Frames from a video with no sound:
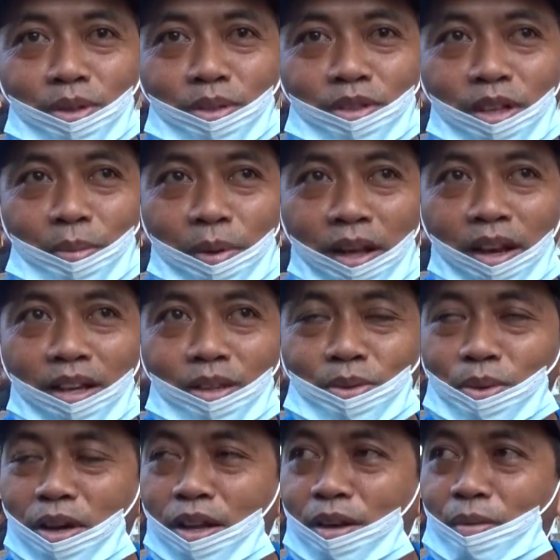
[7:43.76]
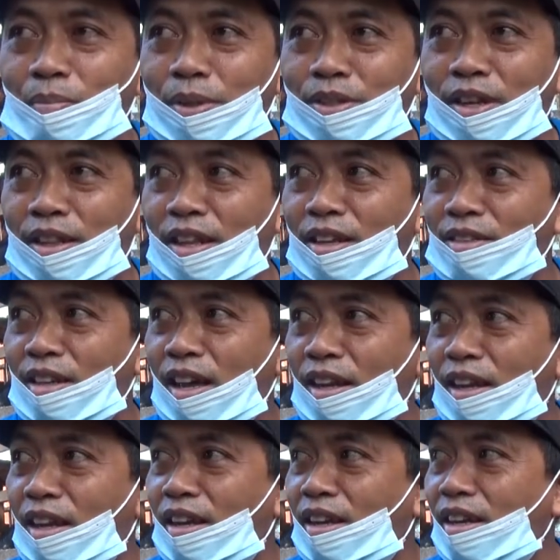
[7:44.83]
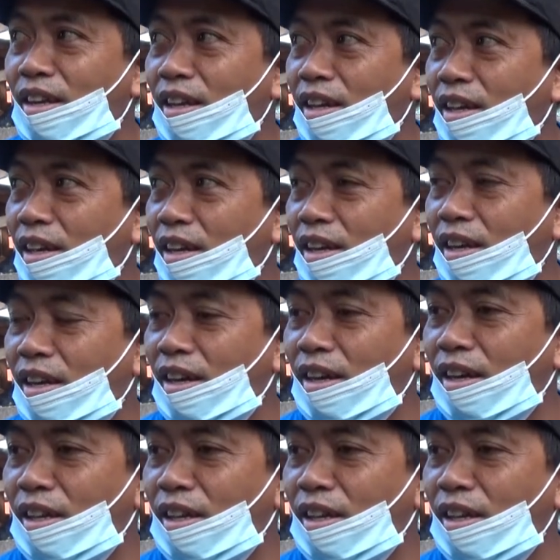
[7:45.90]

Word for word: sapera itu kan pejantan sanen e,